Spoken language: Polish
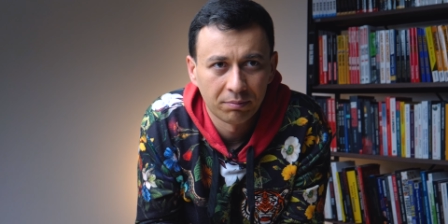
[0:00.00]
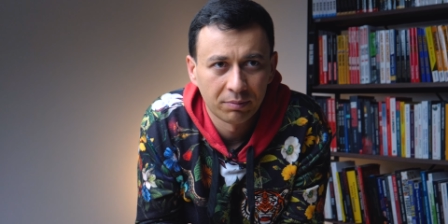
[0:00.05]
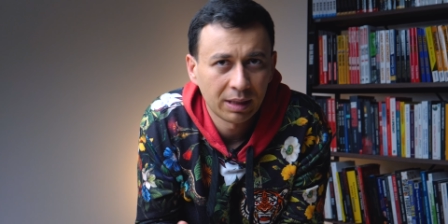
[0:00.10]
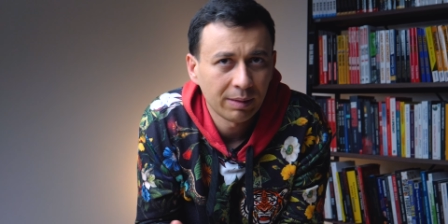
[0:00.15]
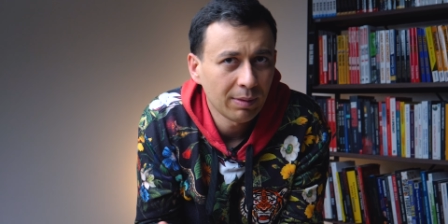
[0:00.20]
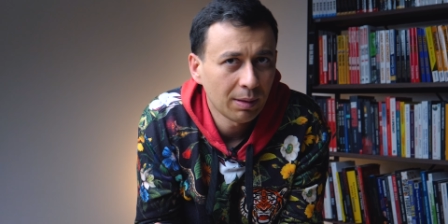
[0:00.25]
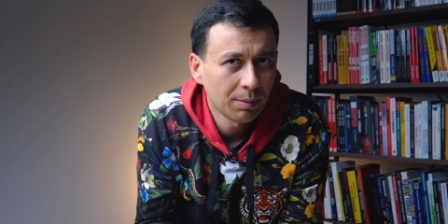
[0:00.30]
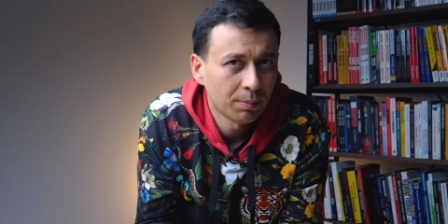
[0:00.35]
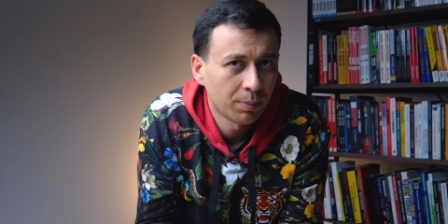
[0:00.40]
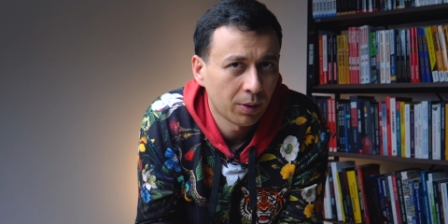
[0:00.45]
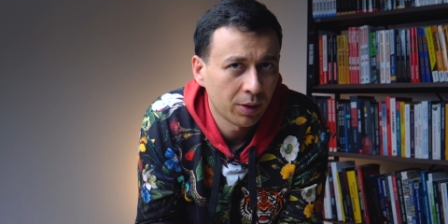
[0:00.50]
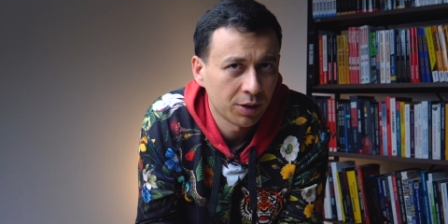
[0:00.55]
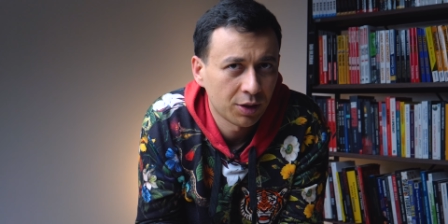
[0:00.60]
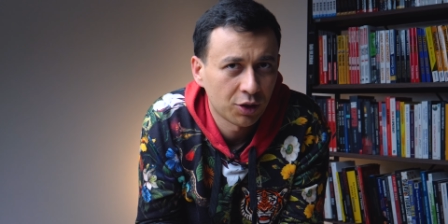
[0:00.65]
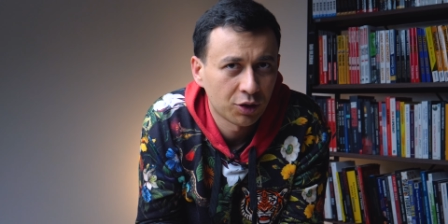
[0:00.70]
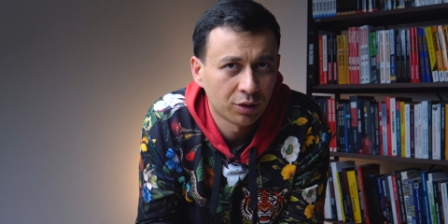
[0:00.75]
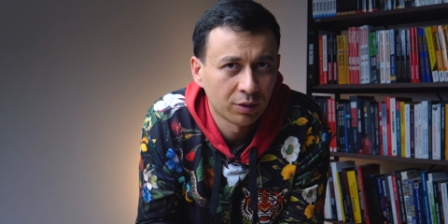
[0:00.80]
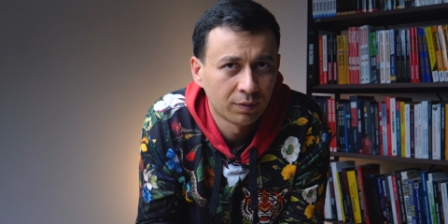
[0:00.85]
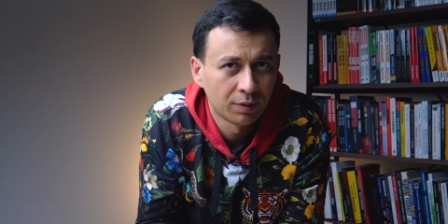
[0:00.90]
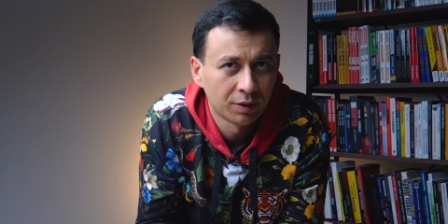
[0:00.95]
Nie mam pojęcia,
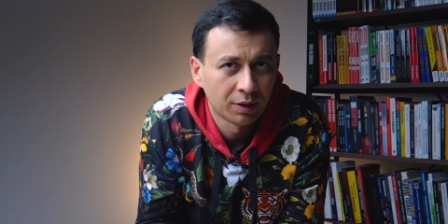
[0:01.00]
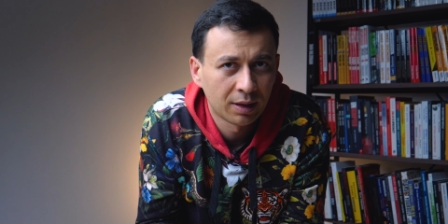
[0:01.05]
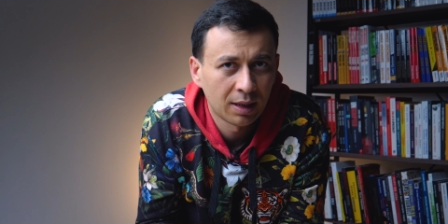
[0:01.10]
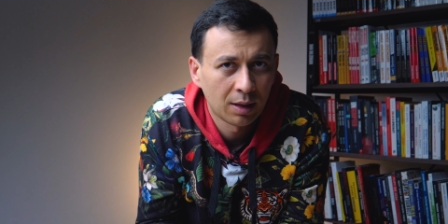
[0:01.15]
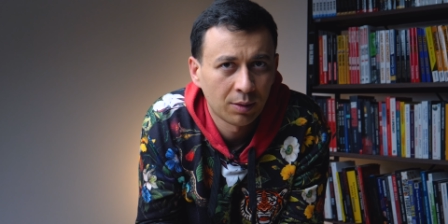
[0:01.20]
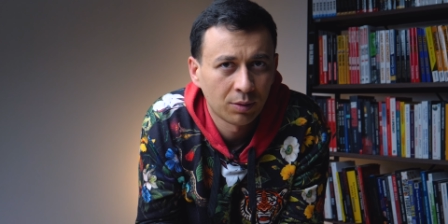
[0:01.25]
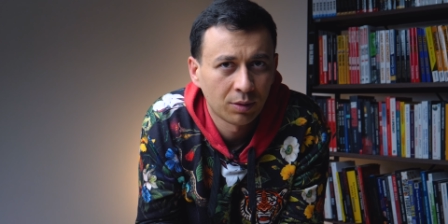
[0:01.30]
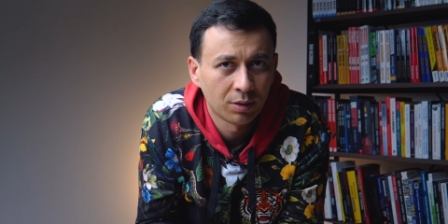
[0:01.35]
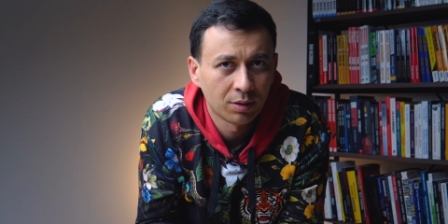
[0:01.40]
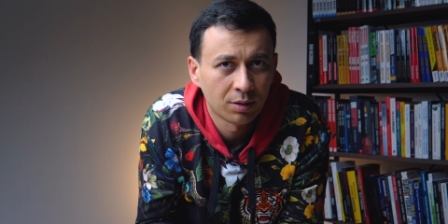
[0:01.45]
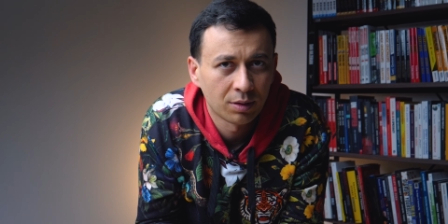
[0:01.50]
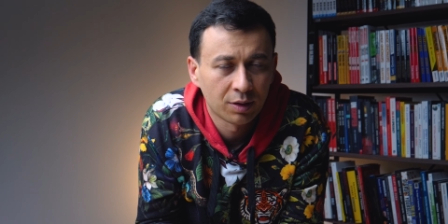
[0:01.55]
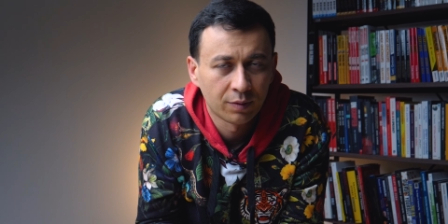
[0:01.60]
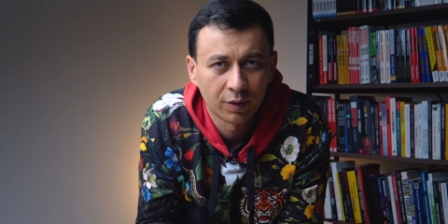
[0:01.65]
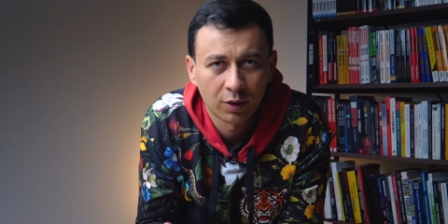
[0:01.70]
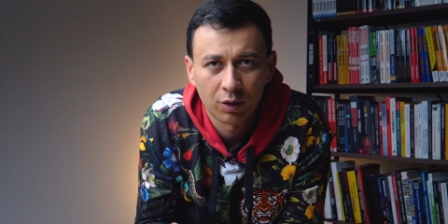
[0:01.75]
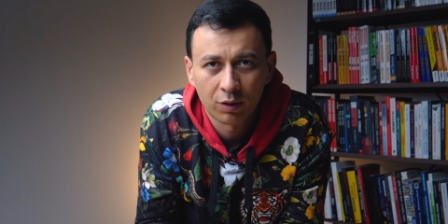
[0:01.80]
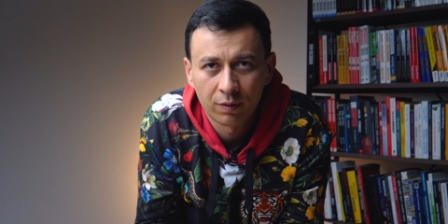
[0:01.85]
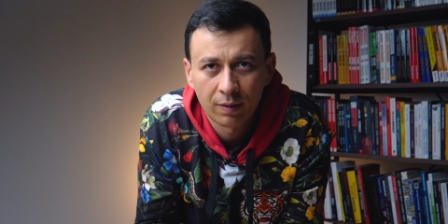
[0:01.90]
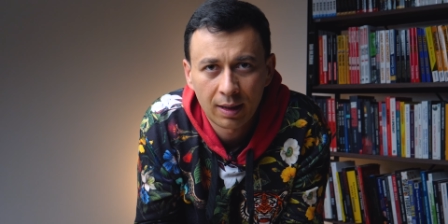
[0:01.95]
czy to wynikało z
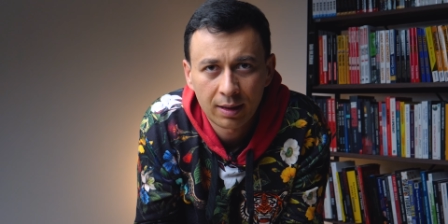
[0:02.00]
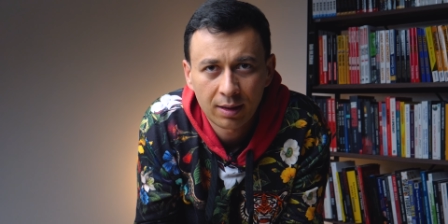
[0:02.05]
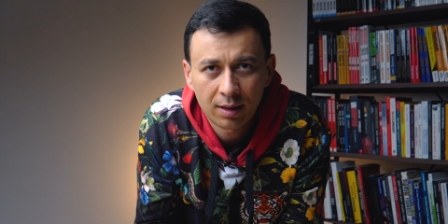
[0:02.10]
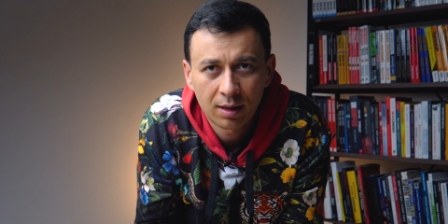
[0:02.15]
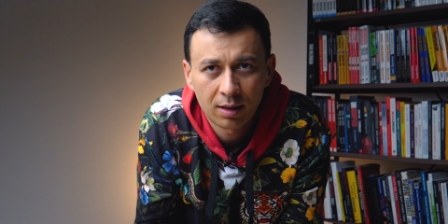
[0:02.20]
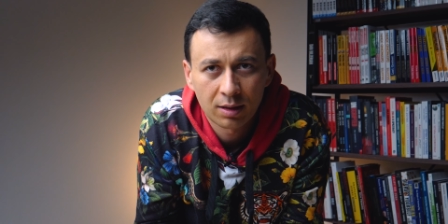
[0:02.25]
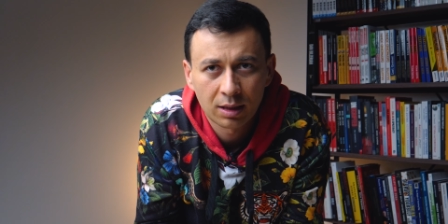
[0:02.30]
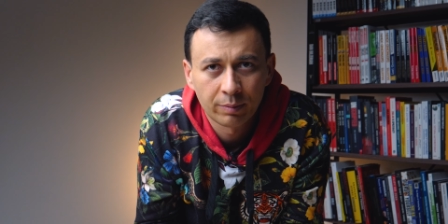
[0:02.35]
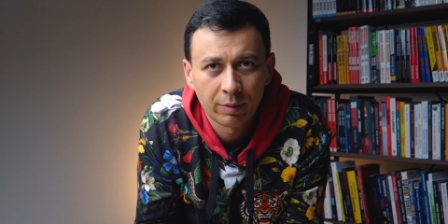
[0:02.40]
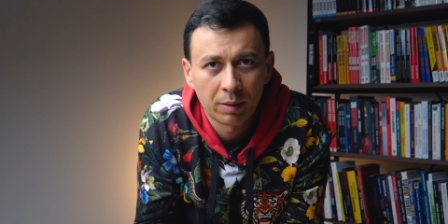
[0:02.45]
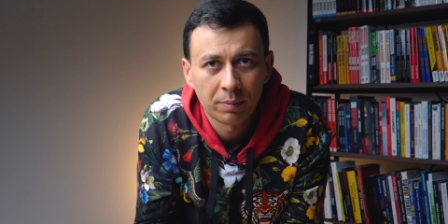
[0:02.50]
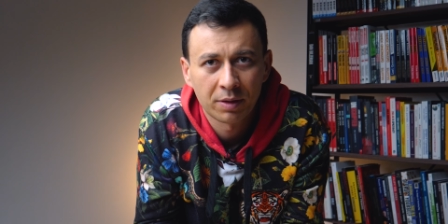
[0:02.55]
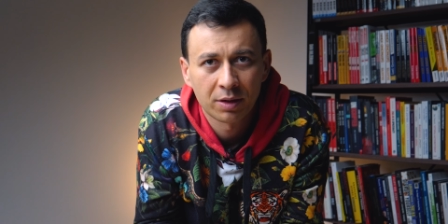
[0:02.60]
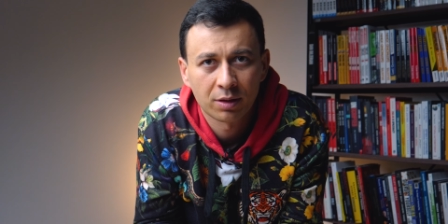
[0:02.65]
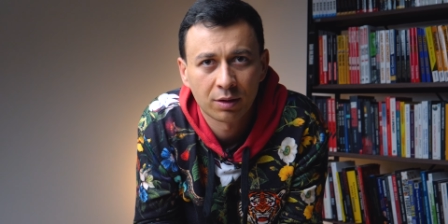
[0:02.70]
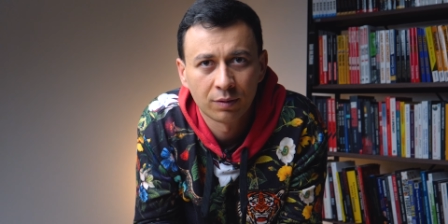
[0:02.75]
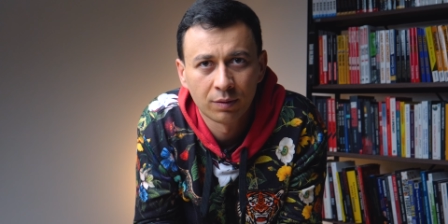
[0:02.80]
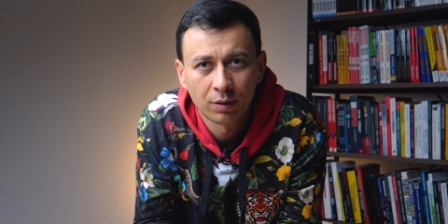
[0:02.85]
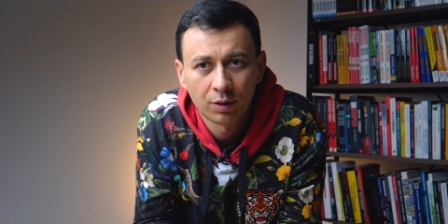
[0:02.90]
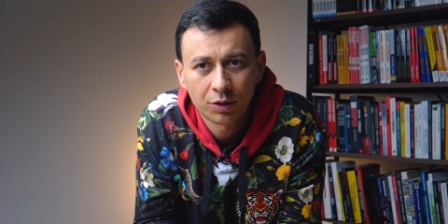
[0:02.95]
wychowania, z mojej
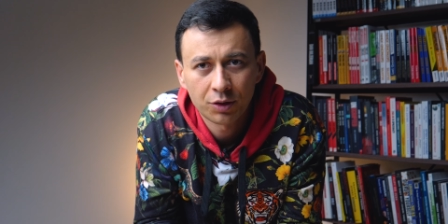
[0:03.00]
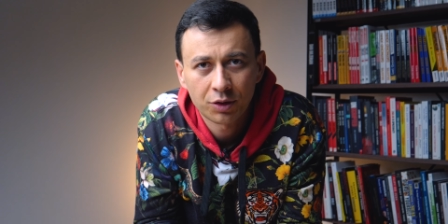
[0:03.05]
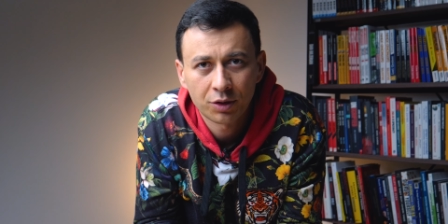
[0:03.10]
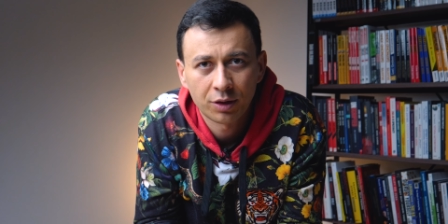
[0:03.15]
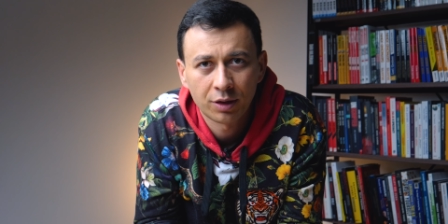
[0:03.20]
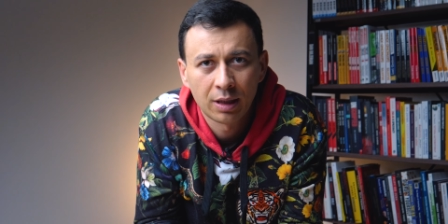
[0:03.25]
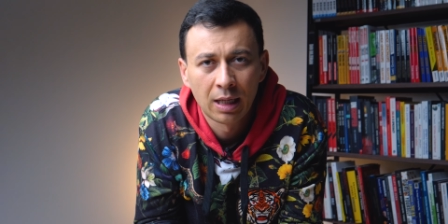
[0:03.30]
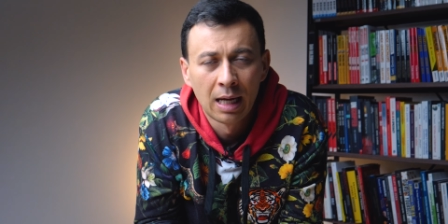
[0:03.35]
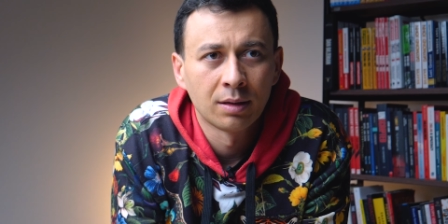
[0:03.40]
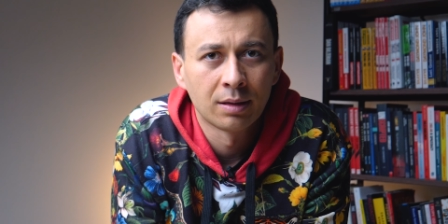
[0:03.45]
miejscowości,